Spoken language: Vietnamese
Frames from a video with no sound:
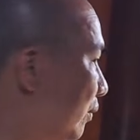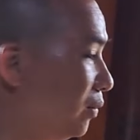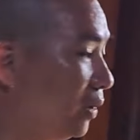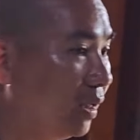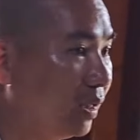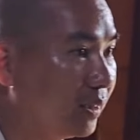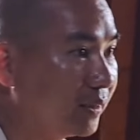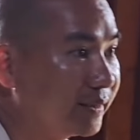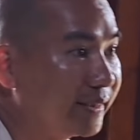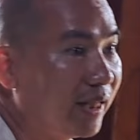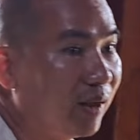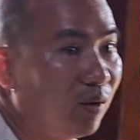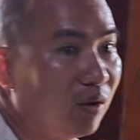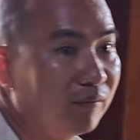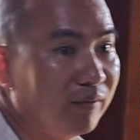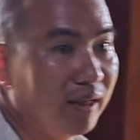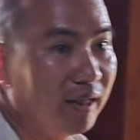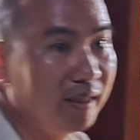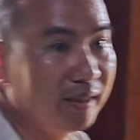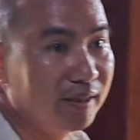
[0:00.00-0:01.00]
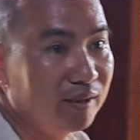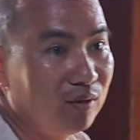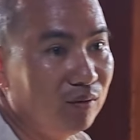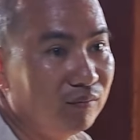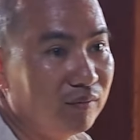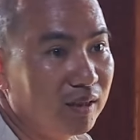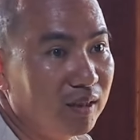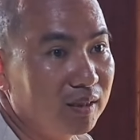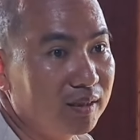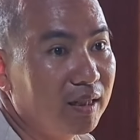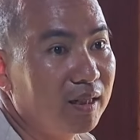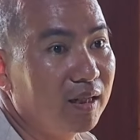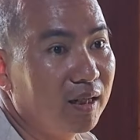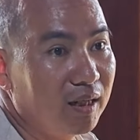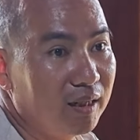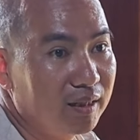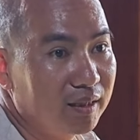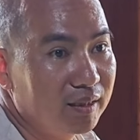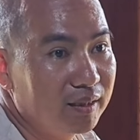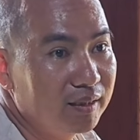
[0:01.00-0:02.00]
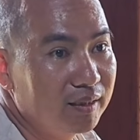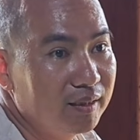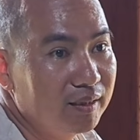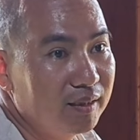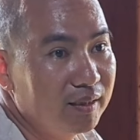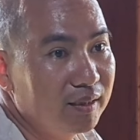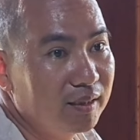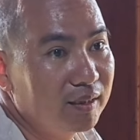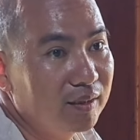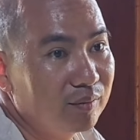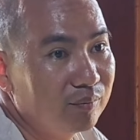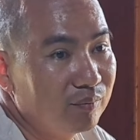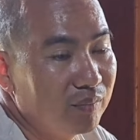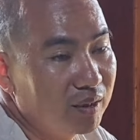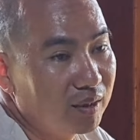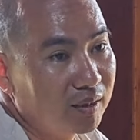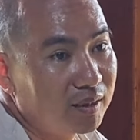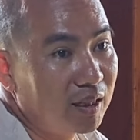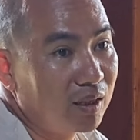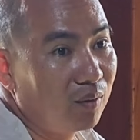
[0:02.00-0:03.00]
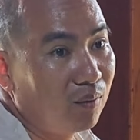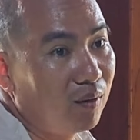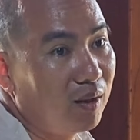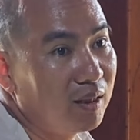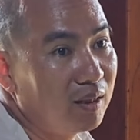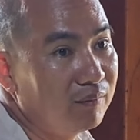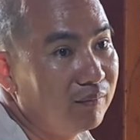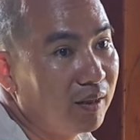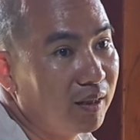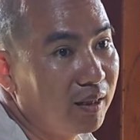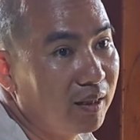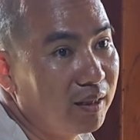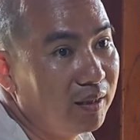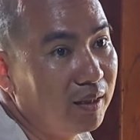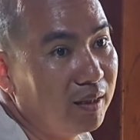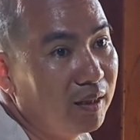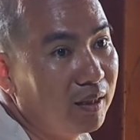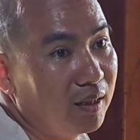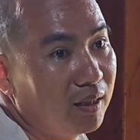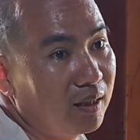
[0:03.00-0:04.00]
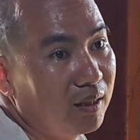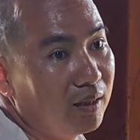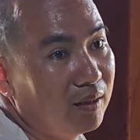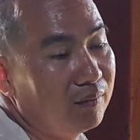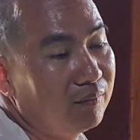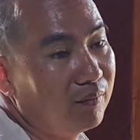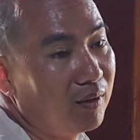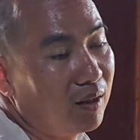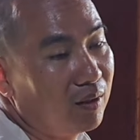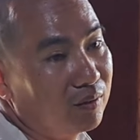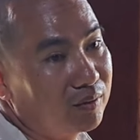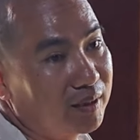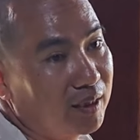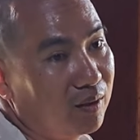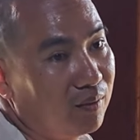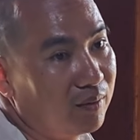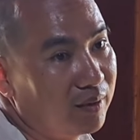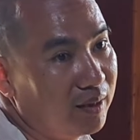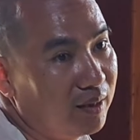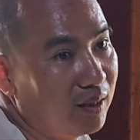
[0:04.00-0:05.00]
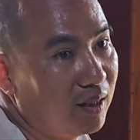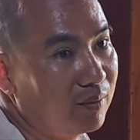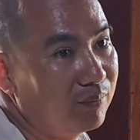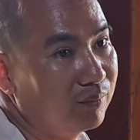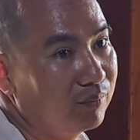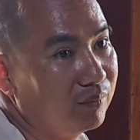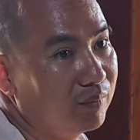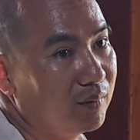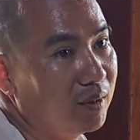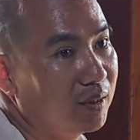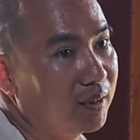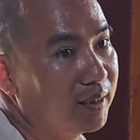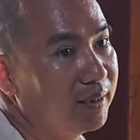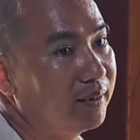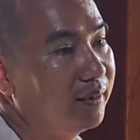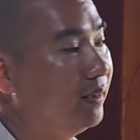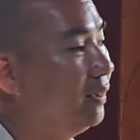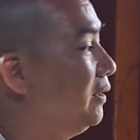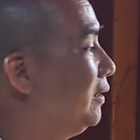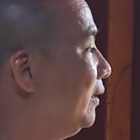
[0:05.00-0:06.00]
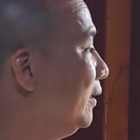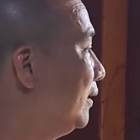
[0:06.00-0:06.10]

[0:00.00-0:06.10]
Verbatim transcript: cũng ở Sài Gòn về đây chứ không phải là dân ở đây dạ. mình ở Thanh Hóa nhưng về đây à, vào Sài Gòn đi làm à, kinh tế